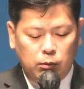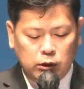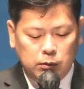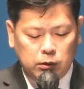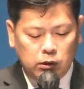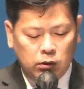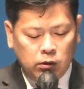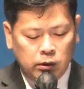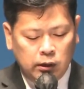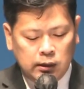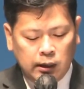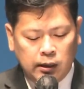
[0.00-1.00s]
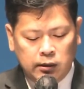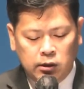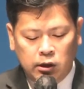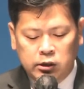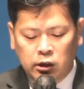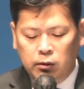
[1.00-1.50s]
보십시오.
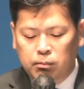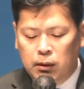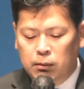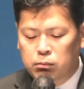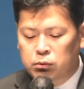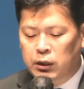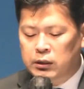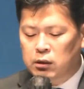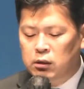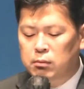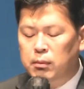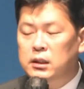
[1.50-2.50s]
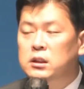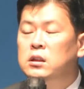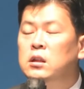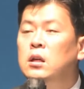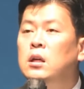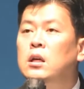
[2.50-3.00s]
이사야서의 전반부에서는
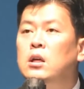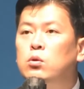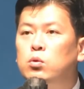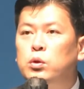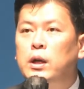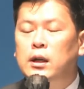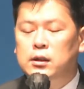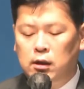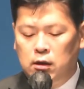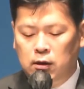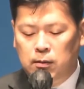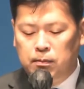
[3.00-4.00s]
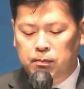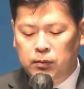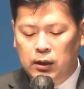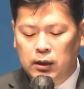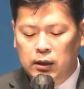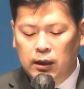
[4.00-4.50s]
마치 구약처럼
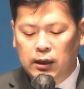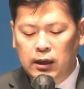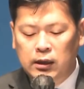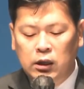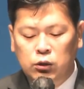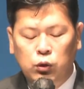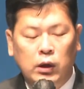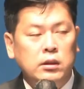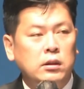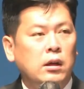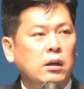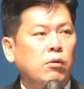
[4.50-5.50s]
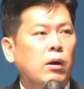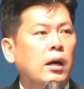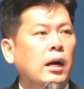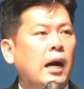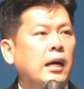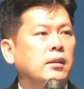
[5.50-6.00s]
인간의
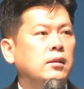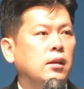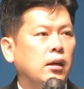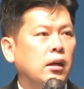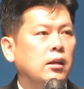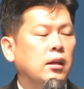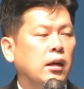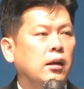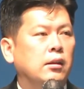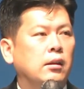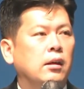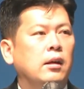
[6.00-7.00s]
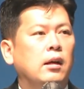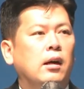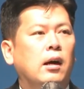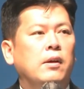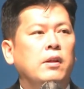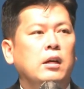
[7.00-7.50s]
죄성과 한계에 대한
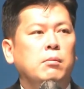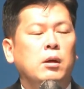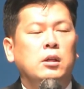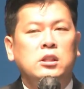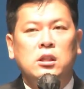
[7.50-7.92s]
하나님의